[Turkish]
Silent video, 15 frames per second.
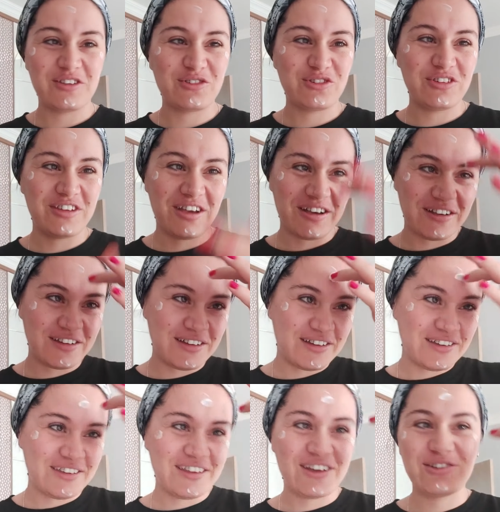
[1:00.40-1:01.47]
yaş,
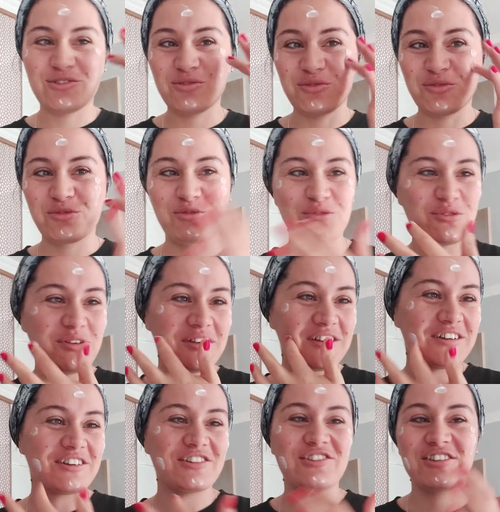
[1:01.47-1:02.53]
yaş üstü
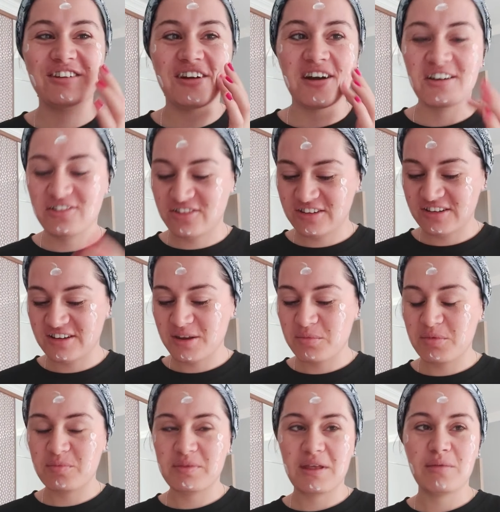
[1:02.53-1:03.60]
kırışık karşıtı
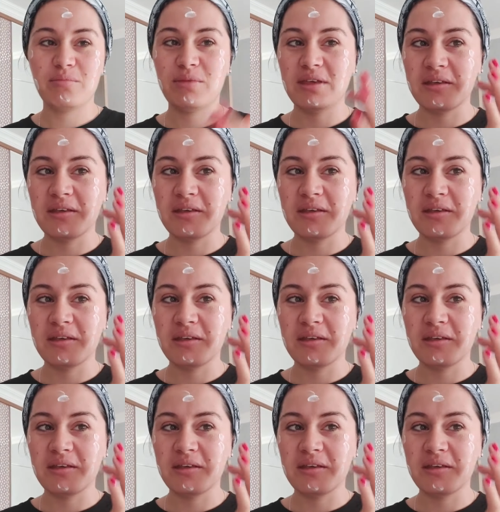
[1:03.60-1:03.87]
kremimden